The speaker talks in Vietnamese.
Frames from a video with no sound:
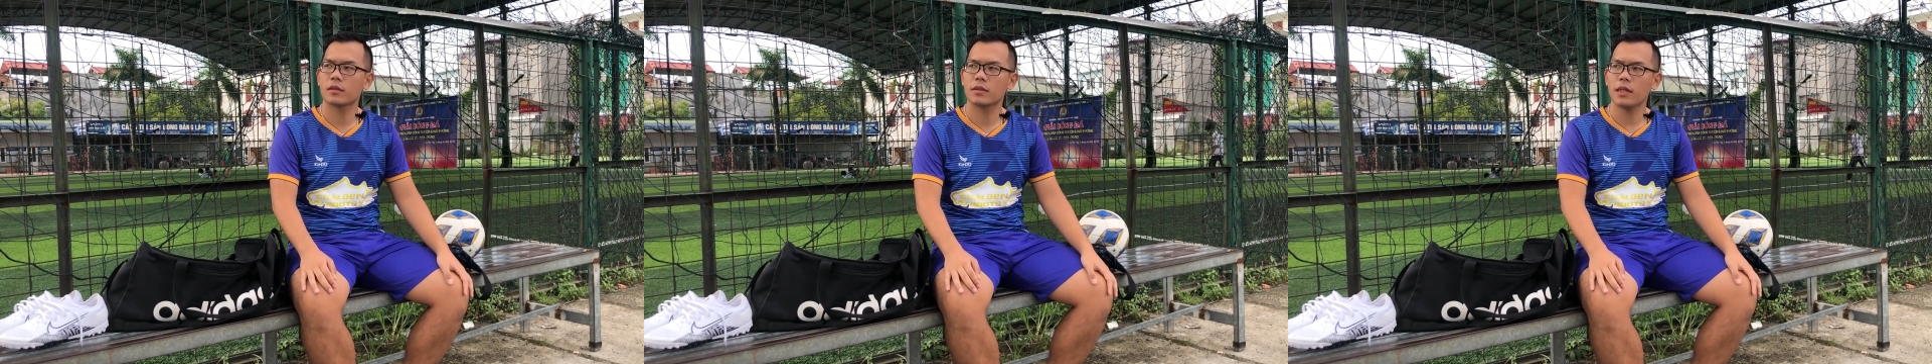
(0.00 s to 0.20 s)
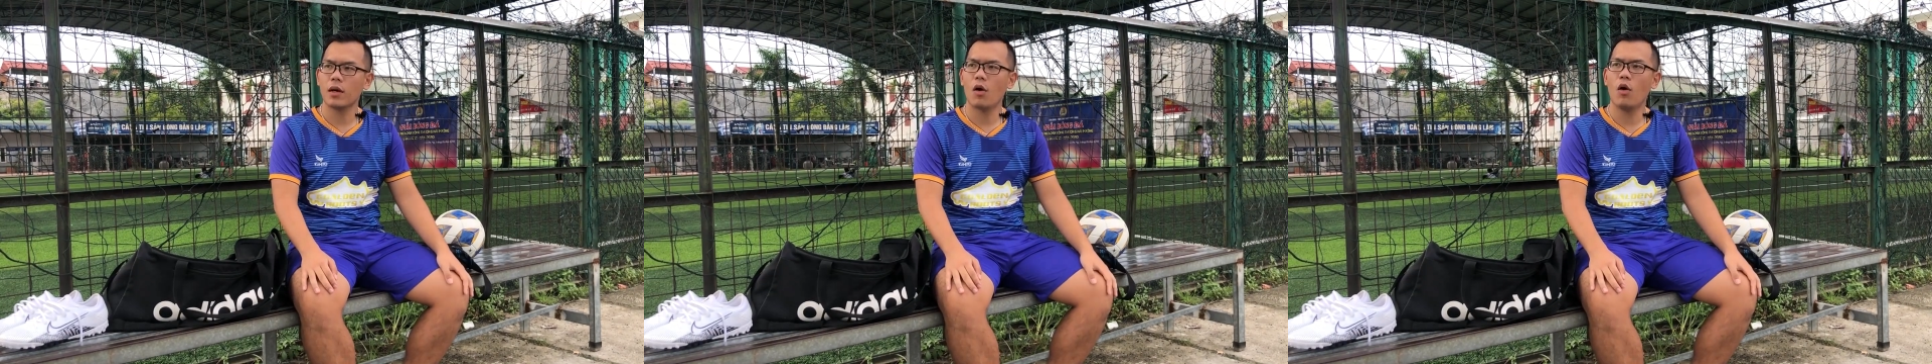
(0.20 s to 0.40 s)

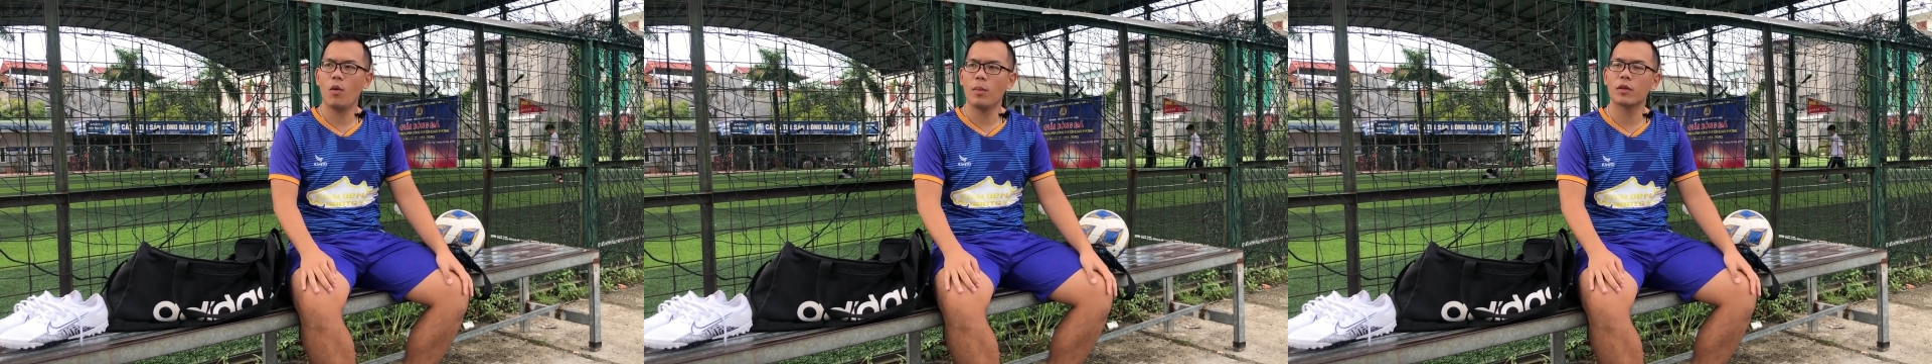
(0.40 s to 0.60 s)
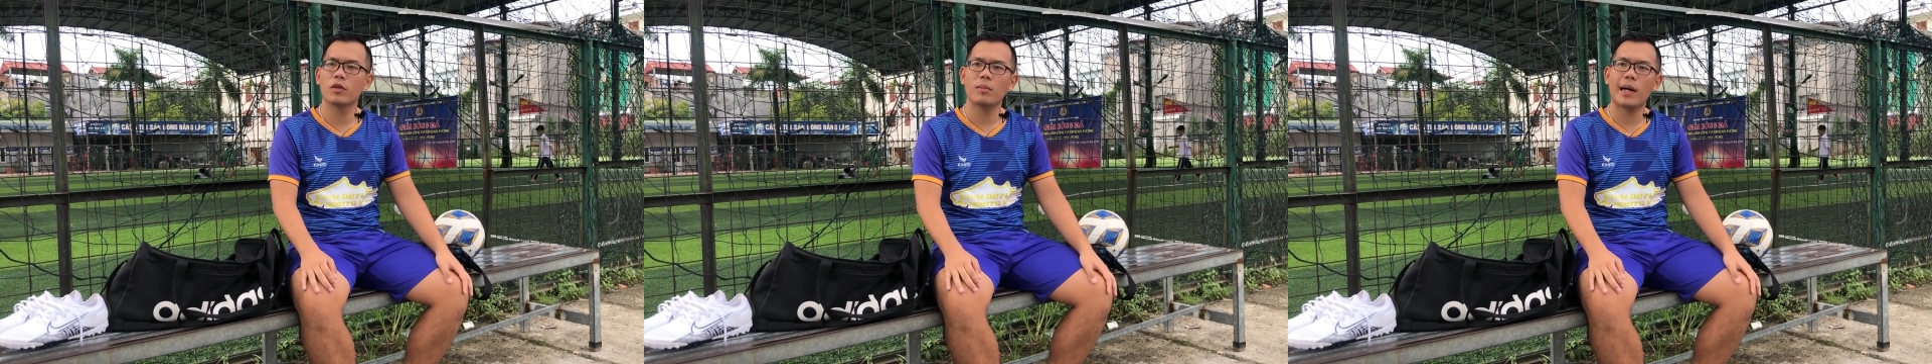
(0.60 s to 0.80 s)
Sẽ có
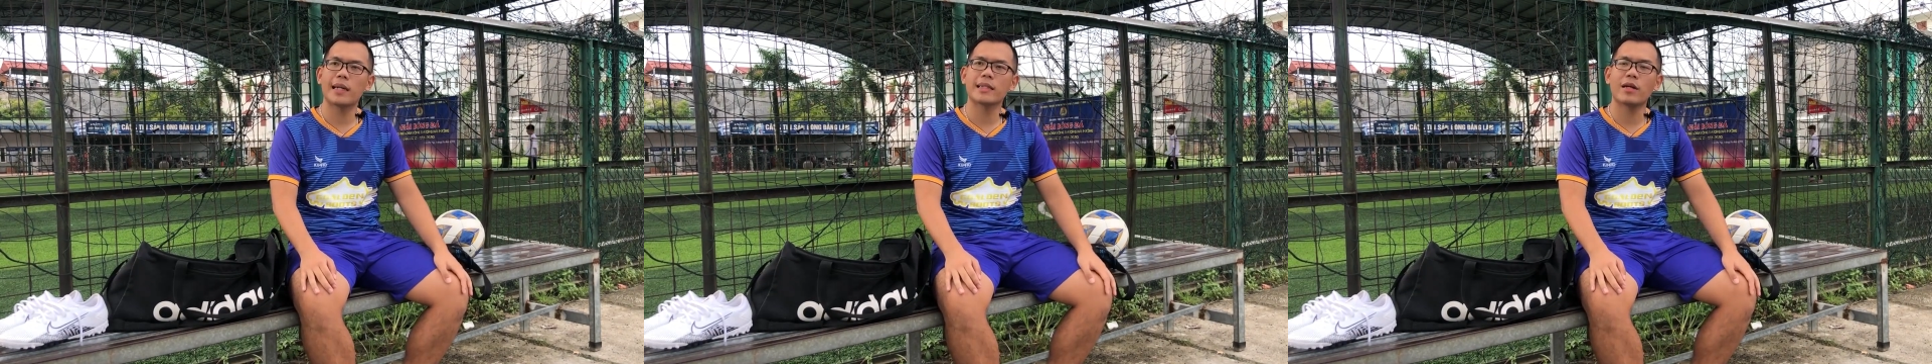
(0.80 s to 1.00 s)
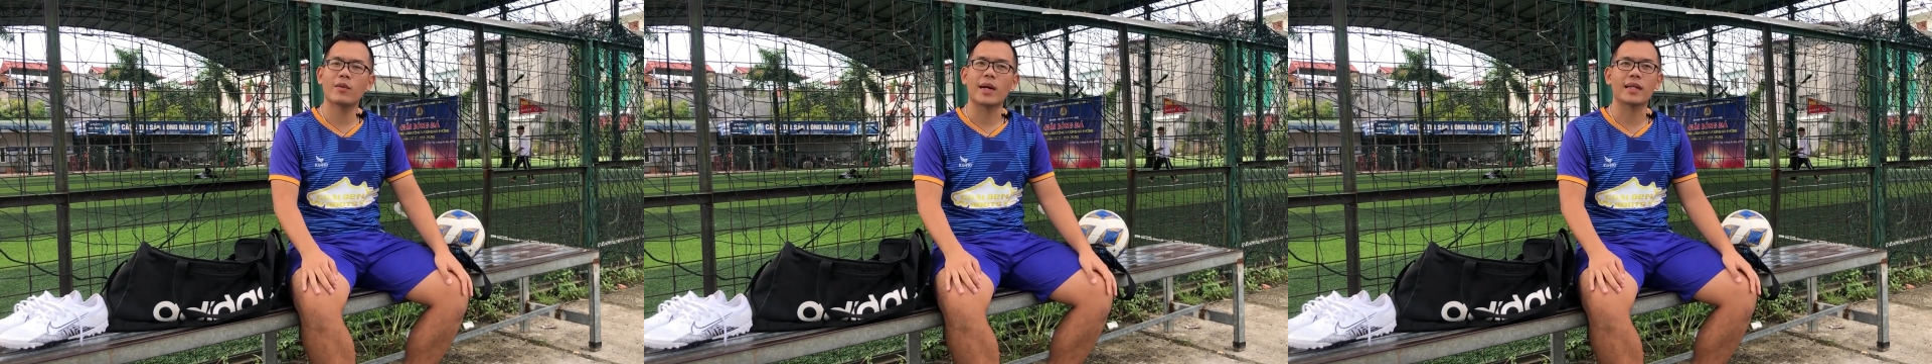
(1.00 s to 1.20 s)
hôm là tôi
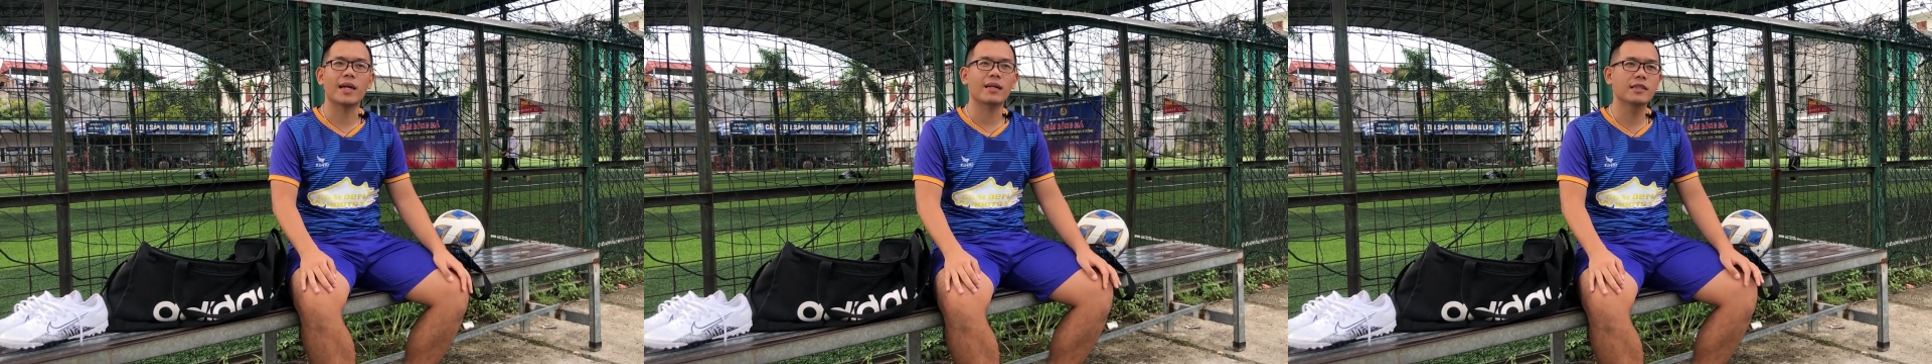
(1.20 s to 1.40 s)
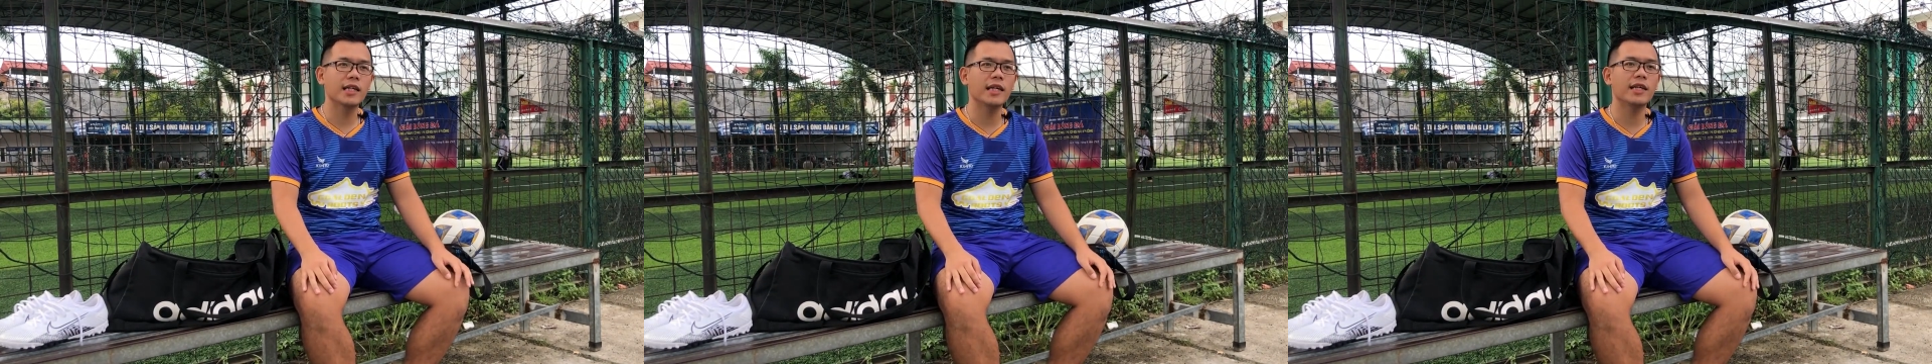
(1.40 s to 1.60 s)
mang theo cả
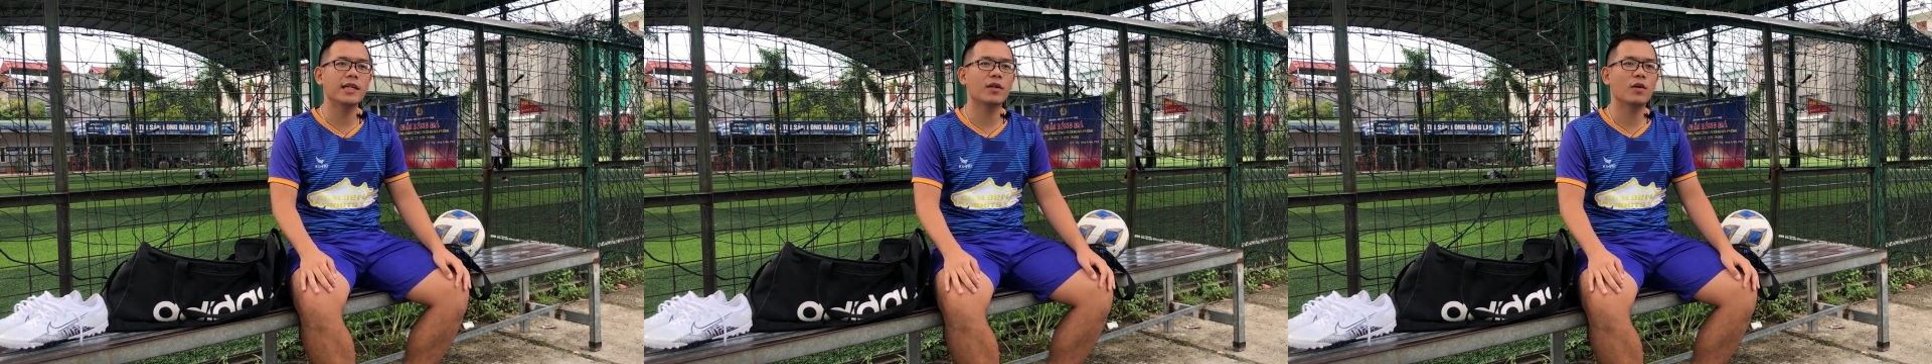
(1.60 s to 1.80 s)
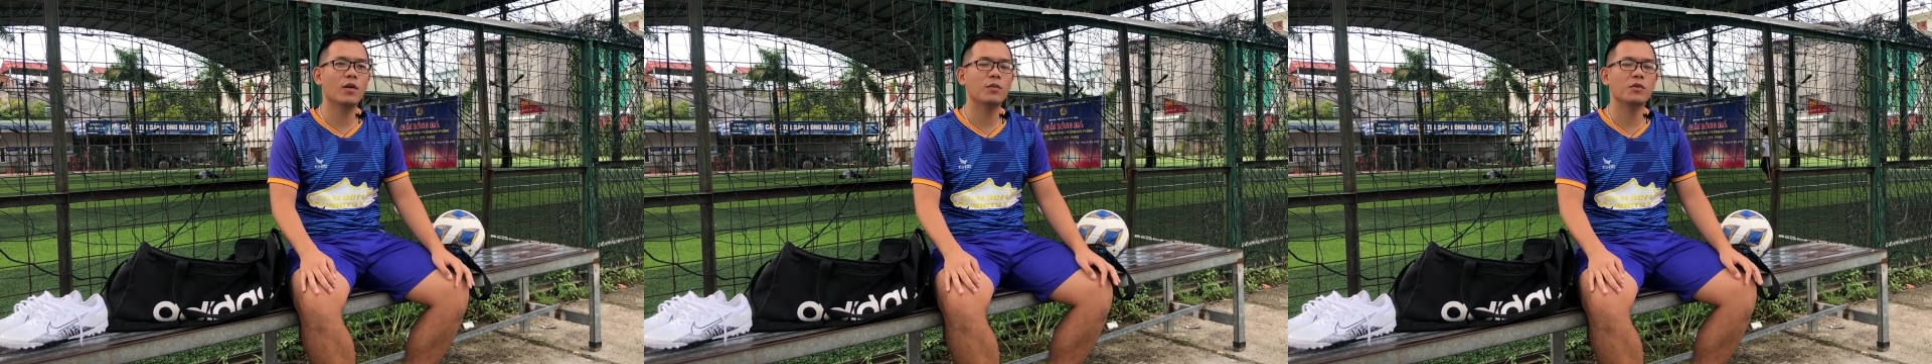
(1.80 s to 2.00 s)
thang dây,
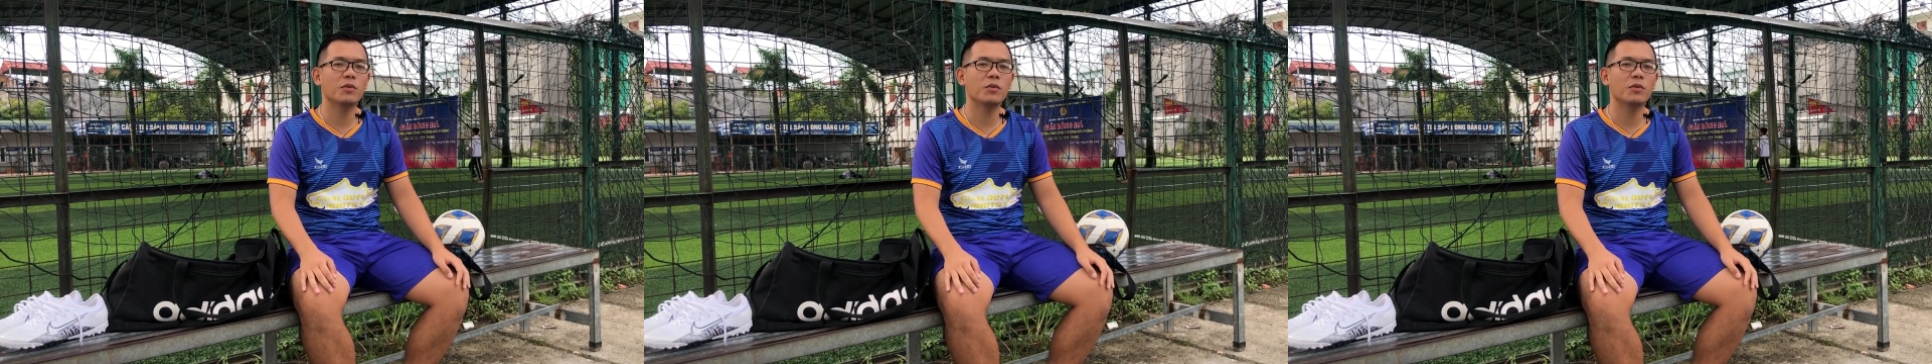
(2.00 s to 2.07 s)
có hôm